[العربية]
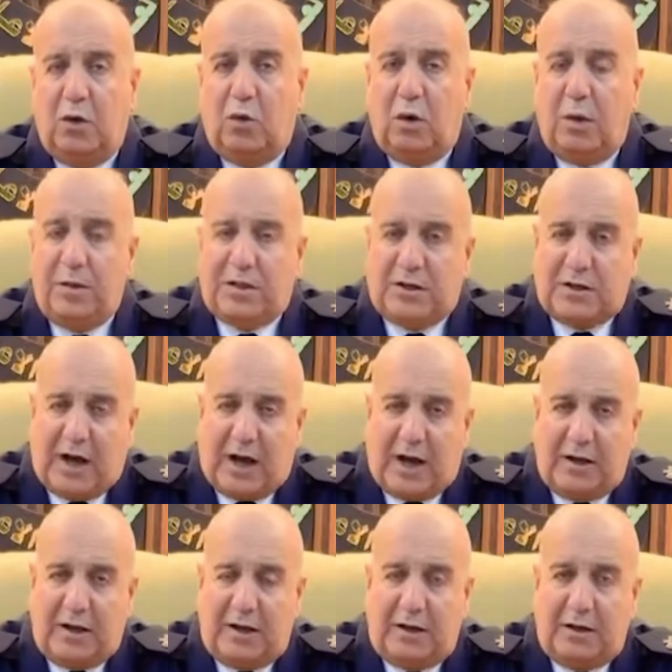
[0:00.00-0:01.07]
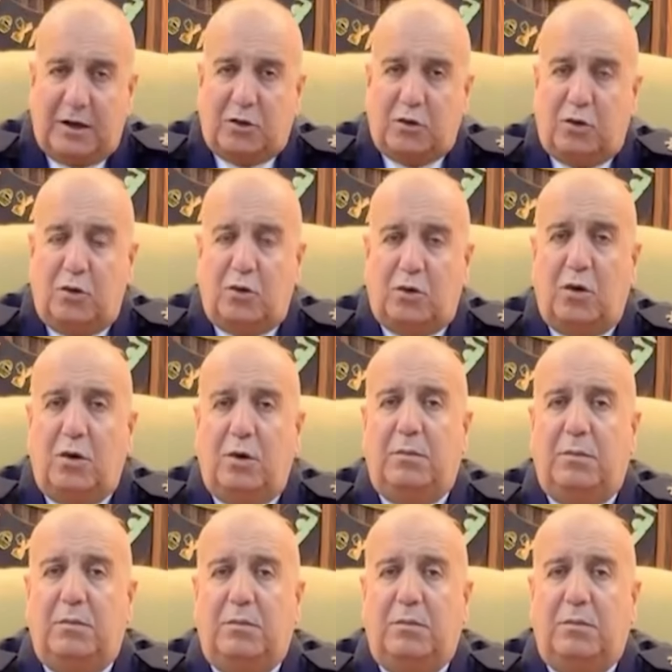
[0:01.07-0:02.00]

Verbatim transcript: وبالتالي ندعوكم